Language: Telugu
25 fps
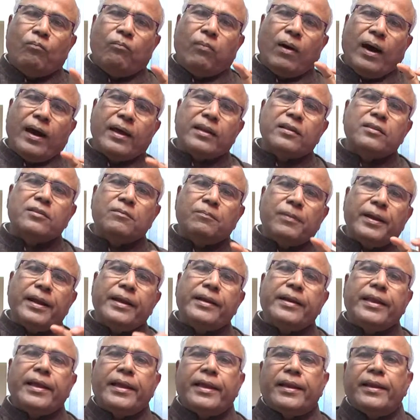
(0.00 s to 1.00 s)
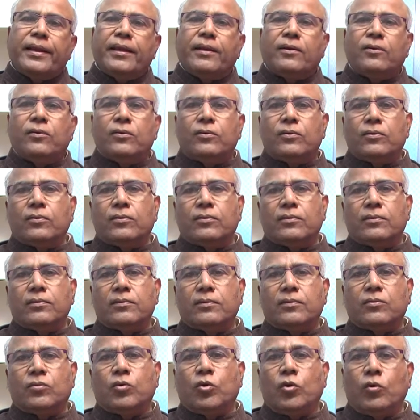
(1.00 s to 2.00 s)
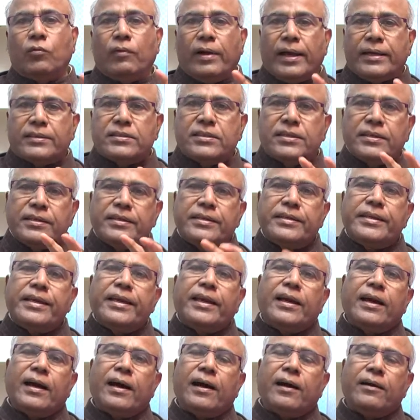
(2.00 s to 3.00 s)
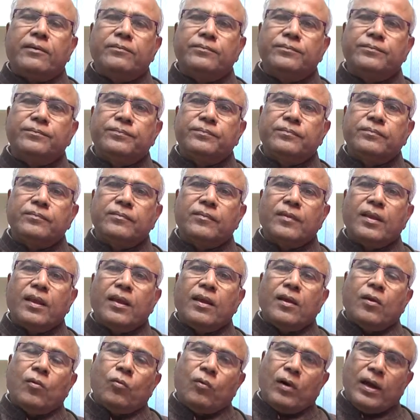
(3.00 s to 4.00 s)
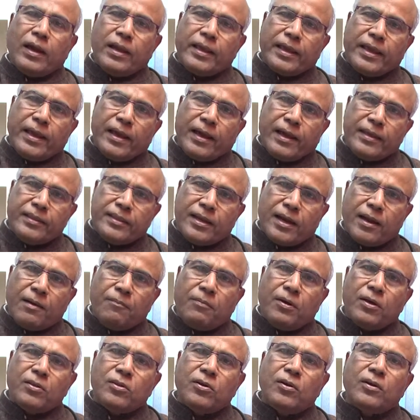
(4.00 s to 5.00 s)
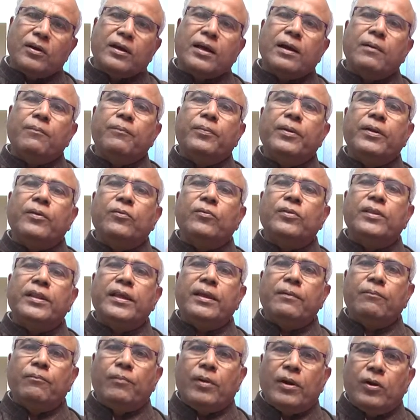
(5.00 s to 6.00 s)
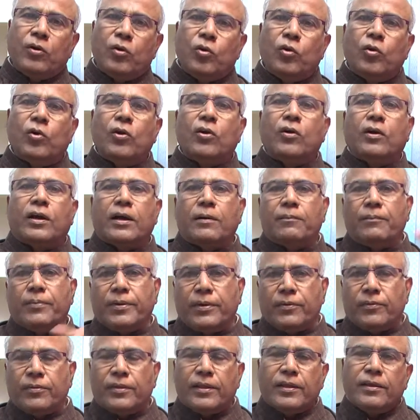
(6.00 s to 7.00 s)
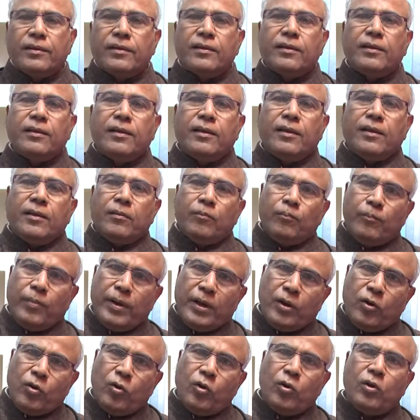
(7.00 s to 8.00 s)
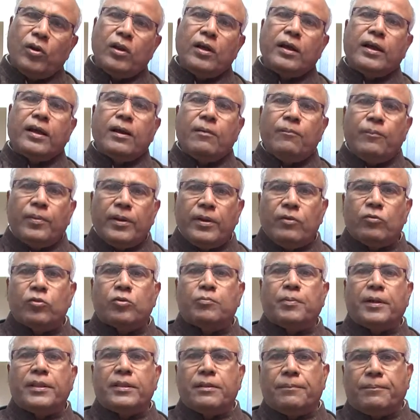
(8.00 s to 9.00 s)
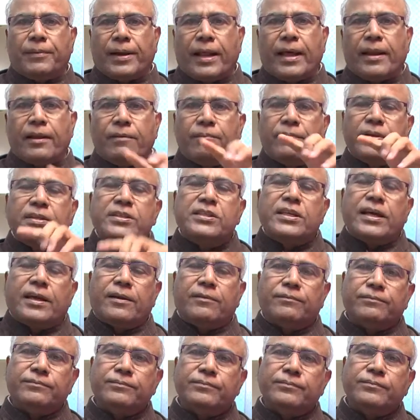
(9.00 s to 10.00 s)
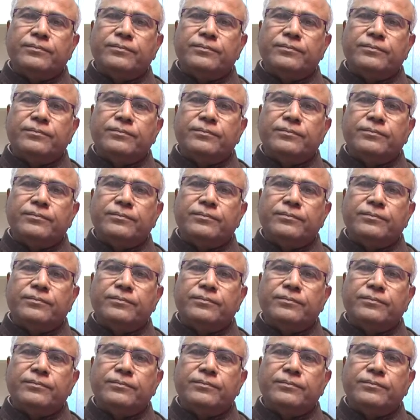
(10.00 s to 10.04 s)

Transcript: భారత్ బయోటెక్నిక్ కోవాక్సిన్ టీకా వాళ్ళకి హైదరాబాదులో కంపెనీ ఉంది బెంగళూరులో కంపెనీ ఉంది బెంగళూరులో కంపెనీ ఉత్పత్తి ప్రారంభించారు